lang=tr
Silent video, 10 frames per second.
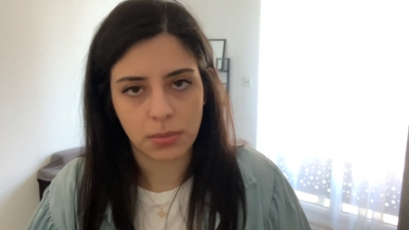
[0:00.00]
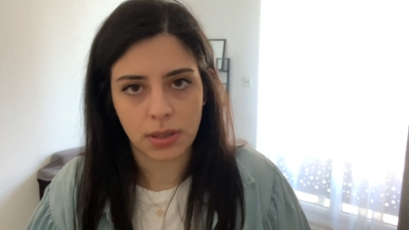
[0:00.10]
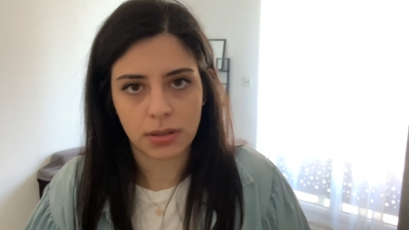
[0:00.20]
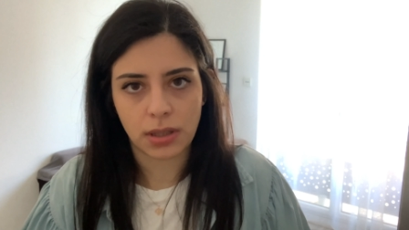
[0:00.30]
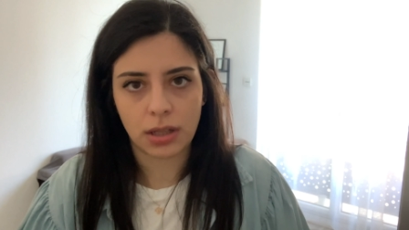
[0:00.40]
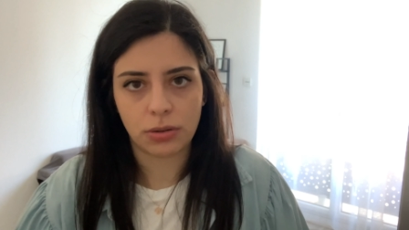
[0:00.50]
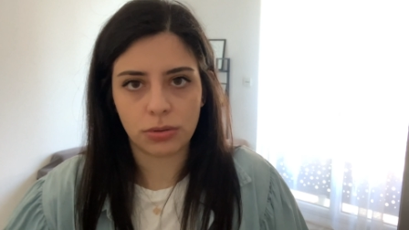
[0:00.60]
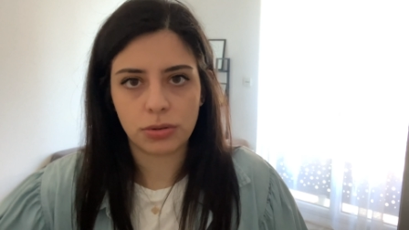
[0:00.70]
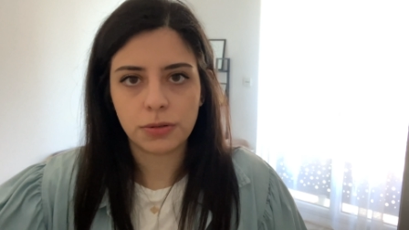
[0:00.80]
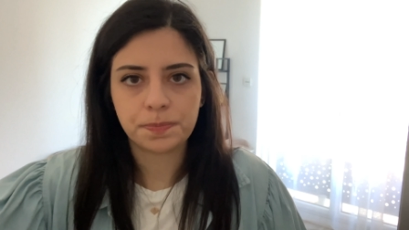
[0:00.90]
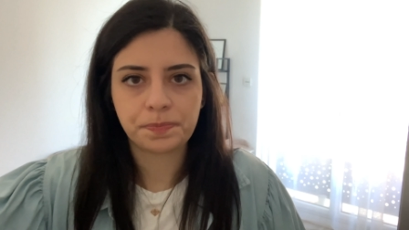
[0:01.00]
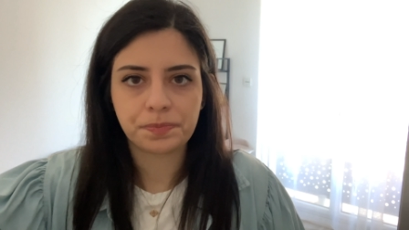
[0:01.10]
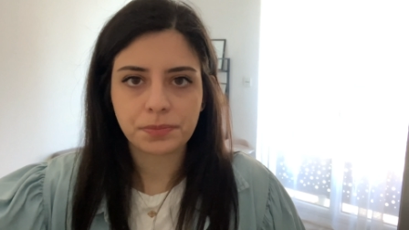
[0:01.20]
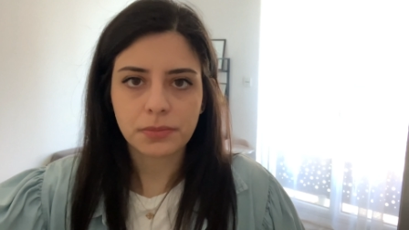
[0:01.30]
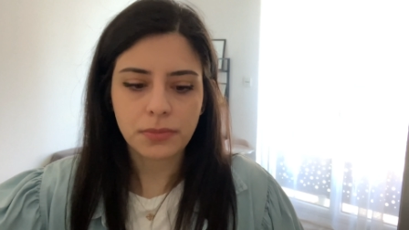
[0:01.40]
edebiyatı geliyordu.
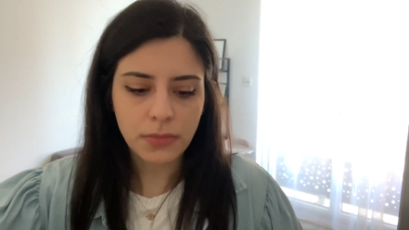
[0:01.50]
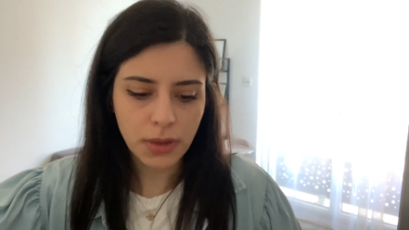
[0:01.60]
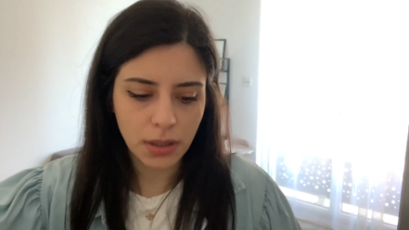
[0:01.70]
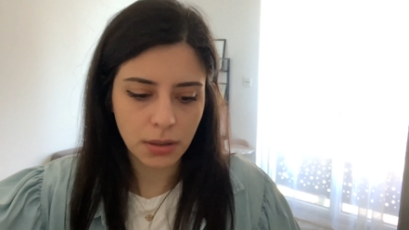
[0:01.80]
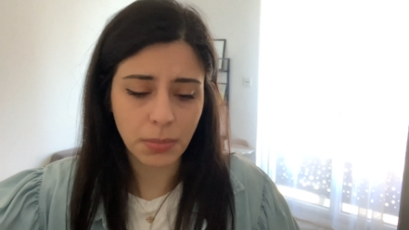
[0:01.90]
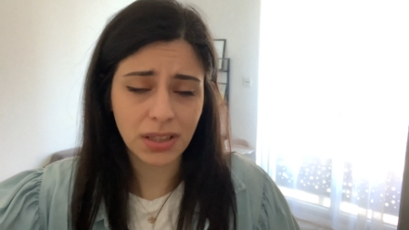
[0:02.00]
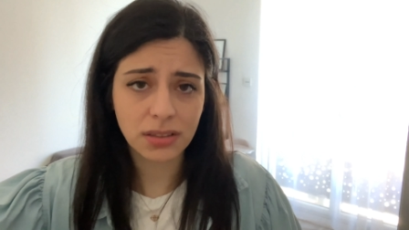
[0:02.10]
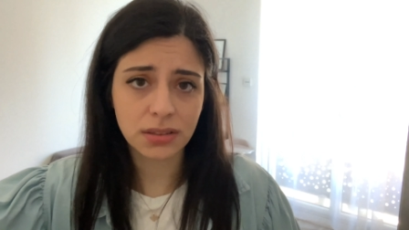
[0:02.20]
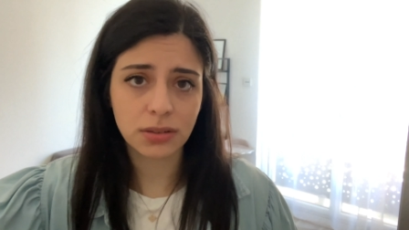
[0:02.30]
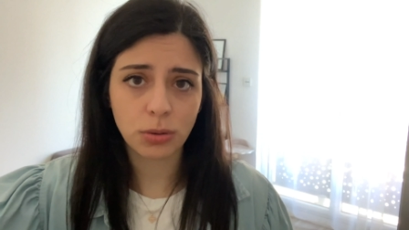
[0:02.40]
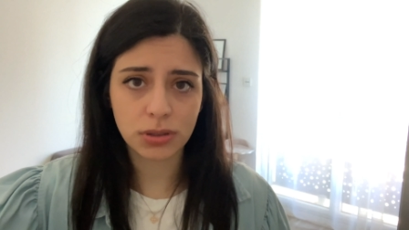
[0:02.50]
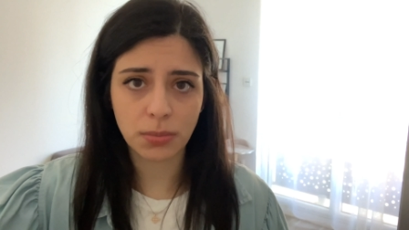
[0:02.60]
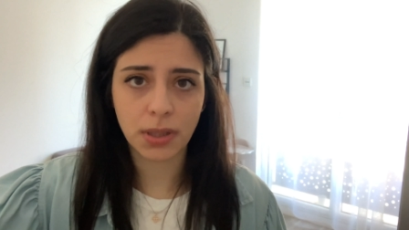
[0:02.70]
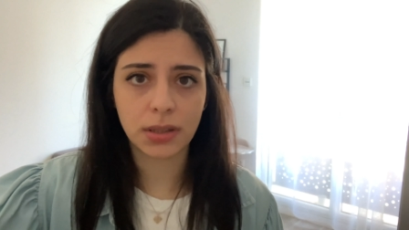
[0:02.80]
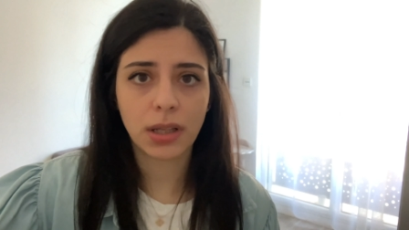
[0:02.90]
Ben aslında o
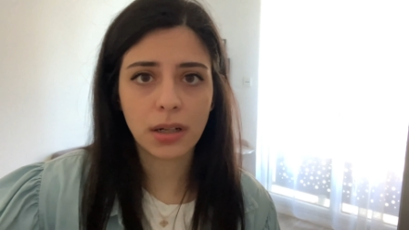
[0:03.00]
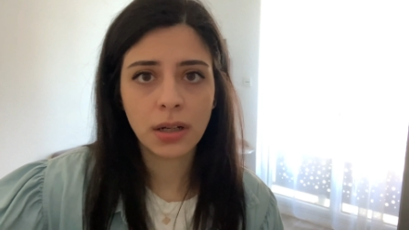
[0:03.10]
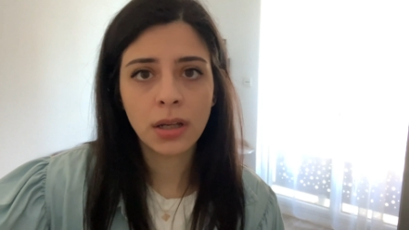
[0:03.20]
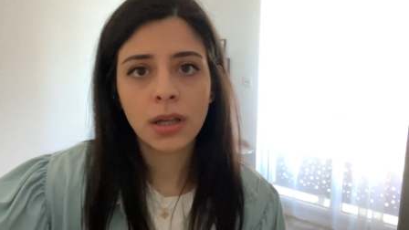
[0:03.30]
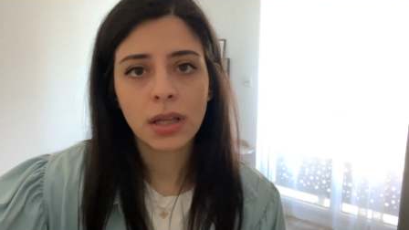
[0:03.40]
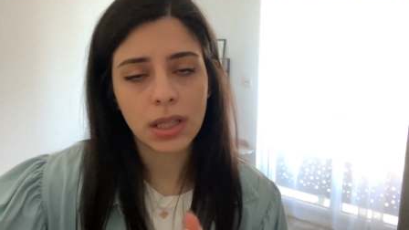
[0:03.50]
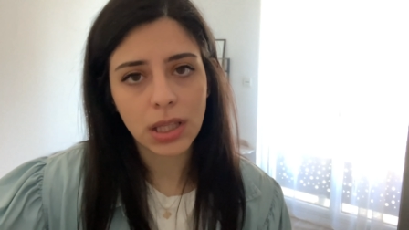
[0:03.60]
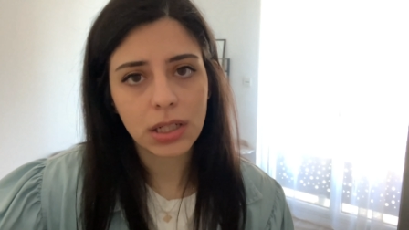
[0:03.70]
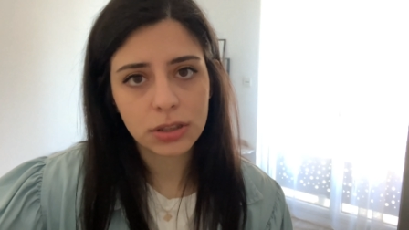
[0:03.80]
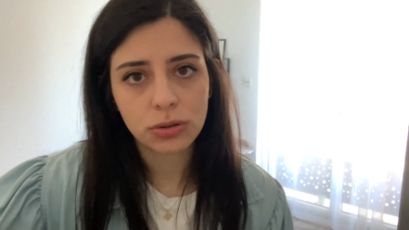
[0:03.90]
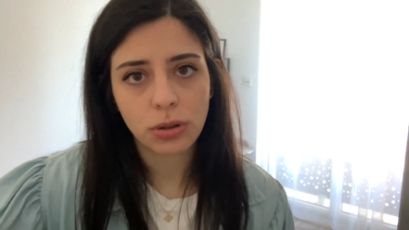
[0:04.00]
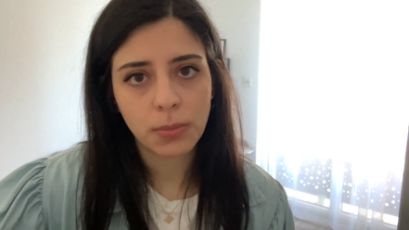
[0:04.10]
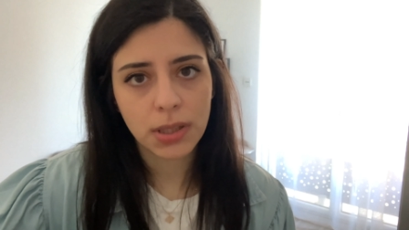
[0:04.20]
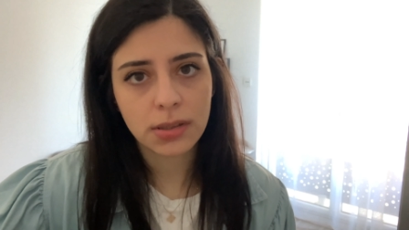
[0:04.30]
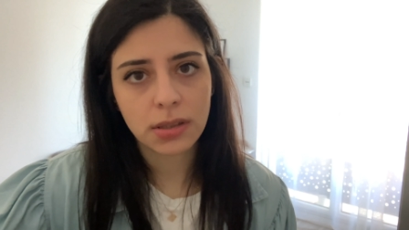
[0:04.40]
zamanlar İngilizce
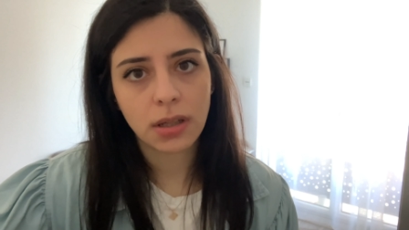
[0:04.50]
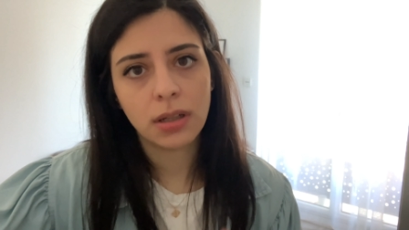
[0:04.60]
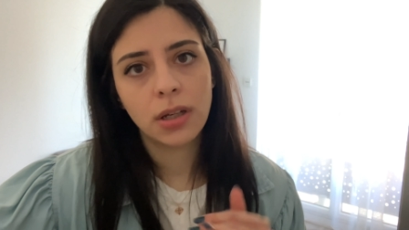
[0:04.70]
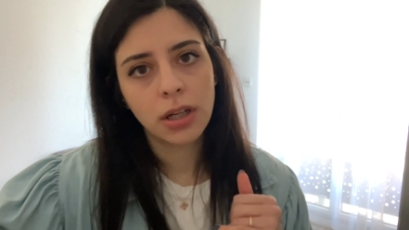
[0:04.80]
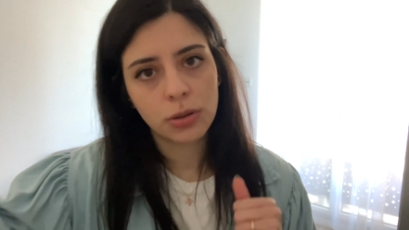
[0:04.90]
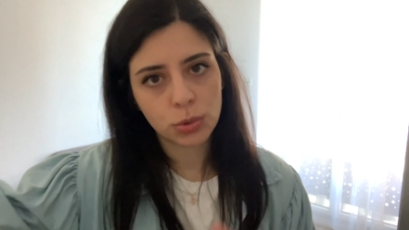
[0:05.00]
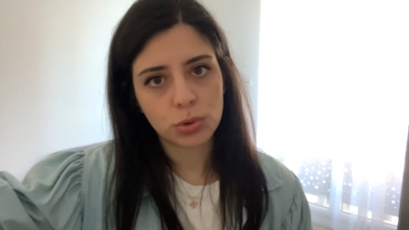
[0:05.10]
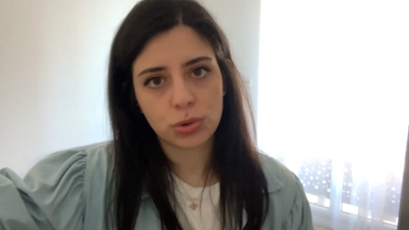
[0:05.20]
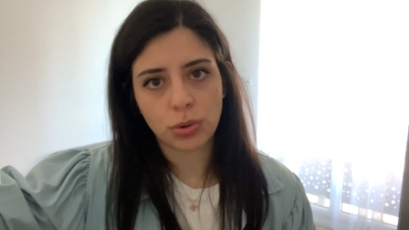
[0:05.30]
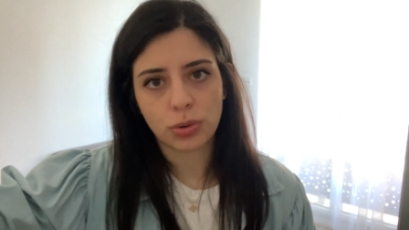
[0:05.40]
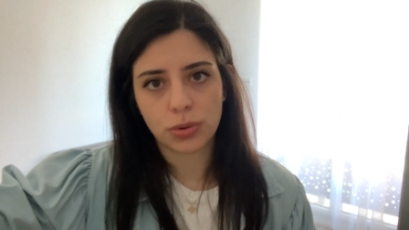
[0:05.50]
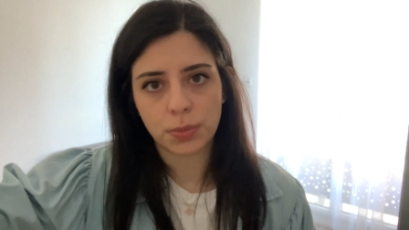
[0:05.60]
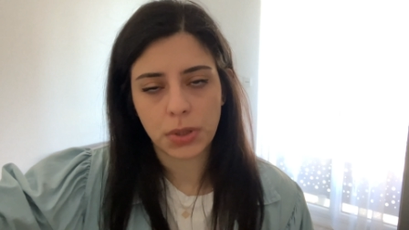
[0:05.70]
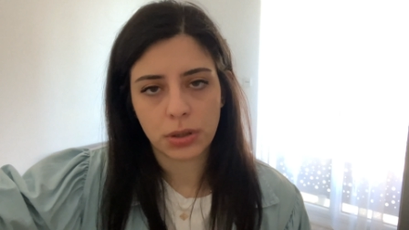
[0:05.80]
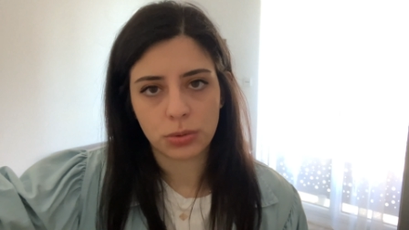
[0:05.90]
olmazsa Rusça
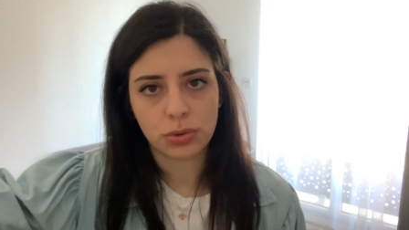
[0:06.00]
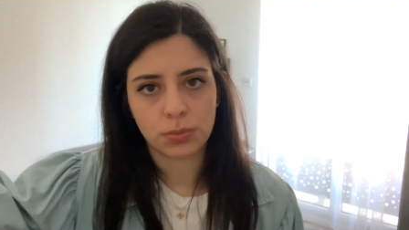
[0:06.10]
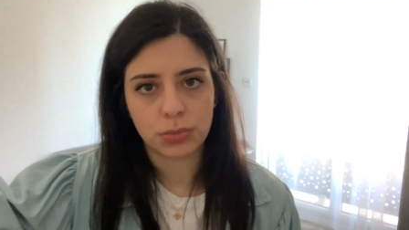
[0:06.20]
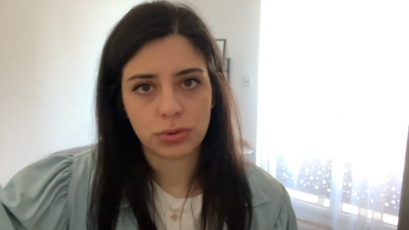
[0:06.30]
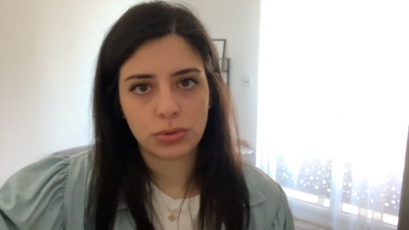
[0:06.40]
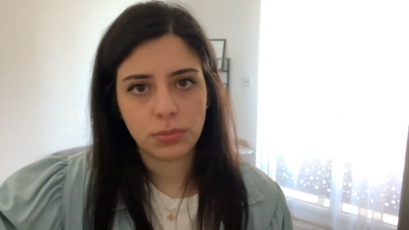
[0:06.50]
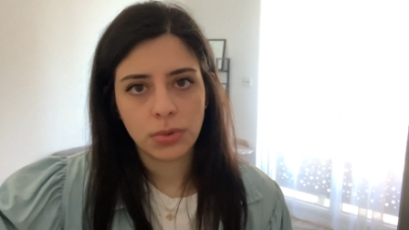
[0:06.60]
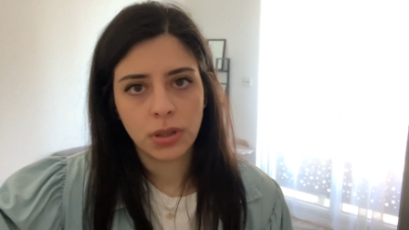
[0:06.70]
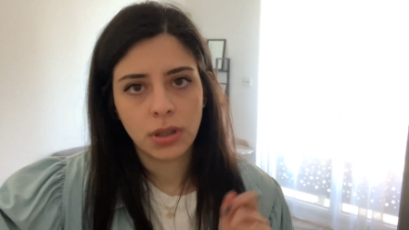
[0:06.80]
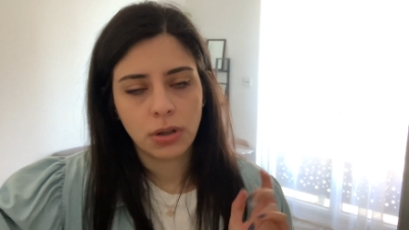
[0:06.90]
okurum diye düşünmüştüm.